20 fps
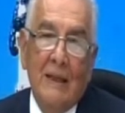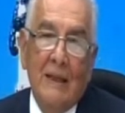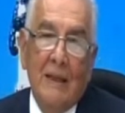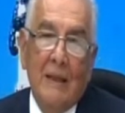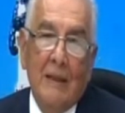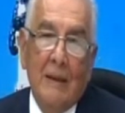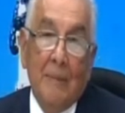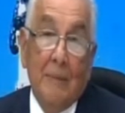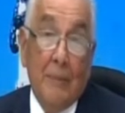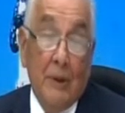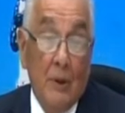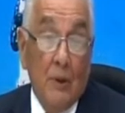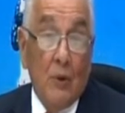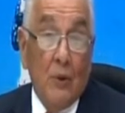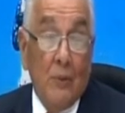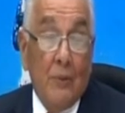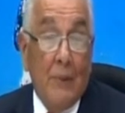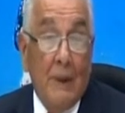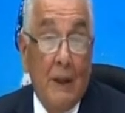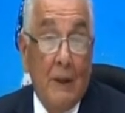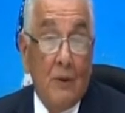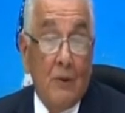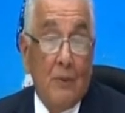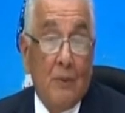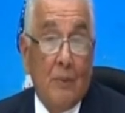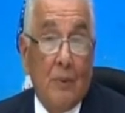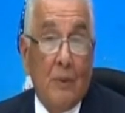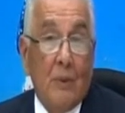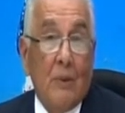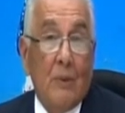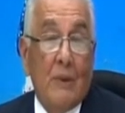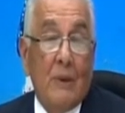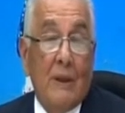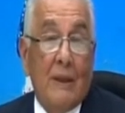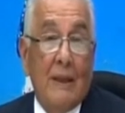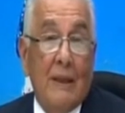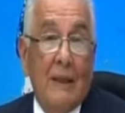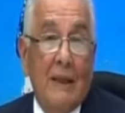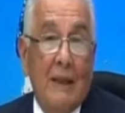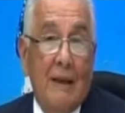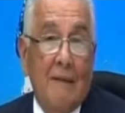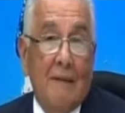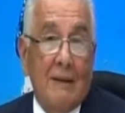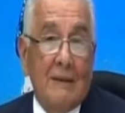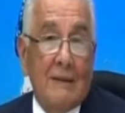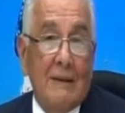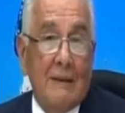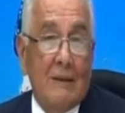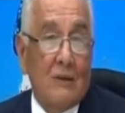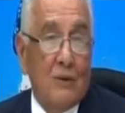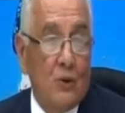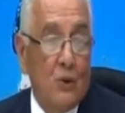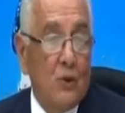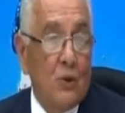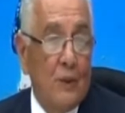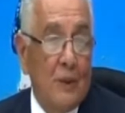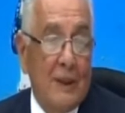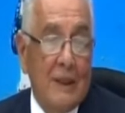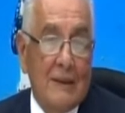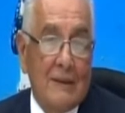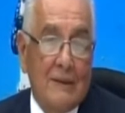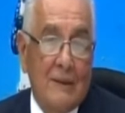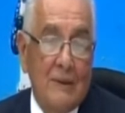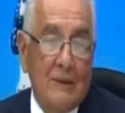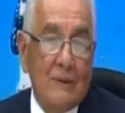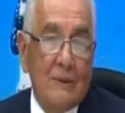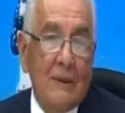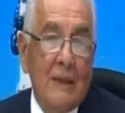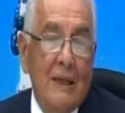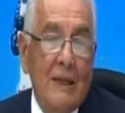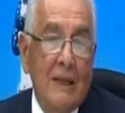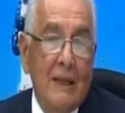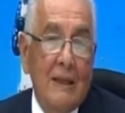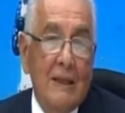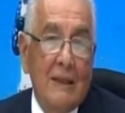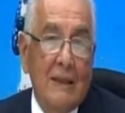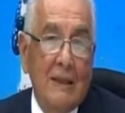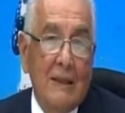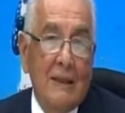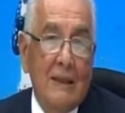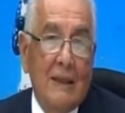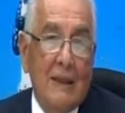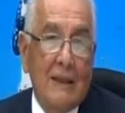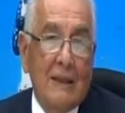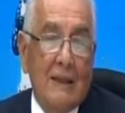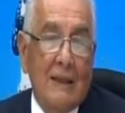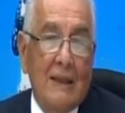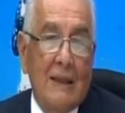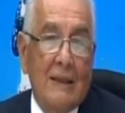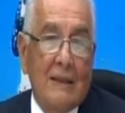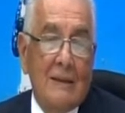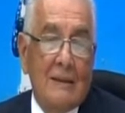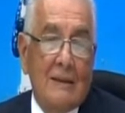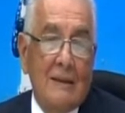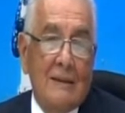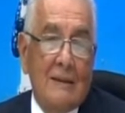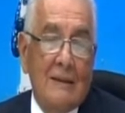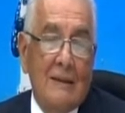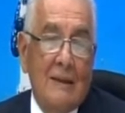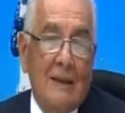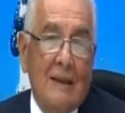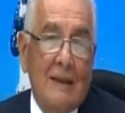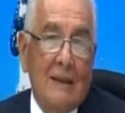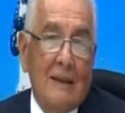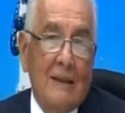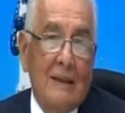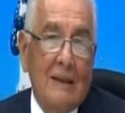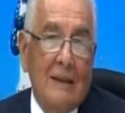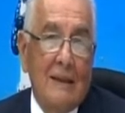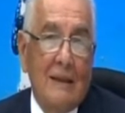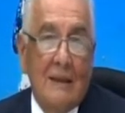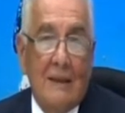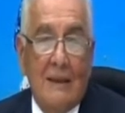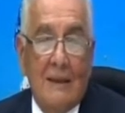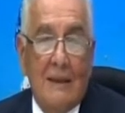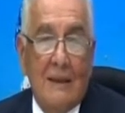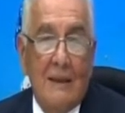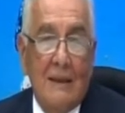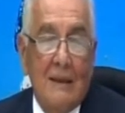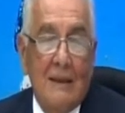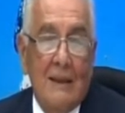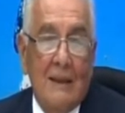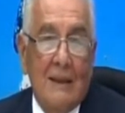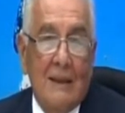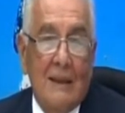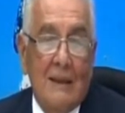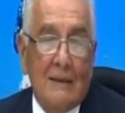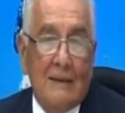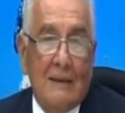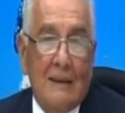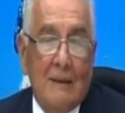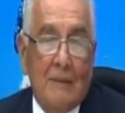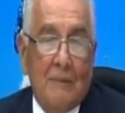eh, preocupados por lo que ya va a ser su jubilación y ante la necesidad de, hacer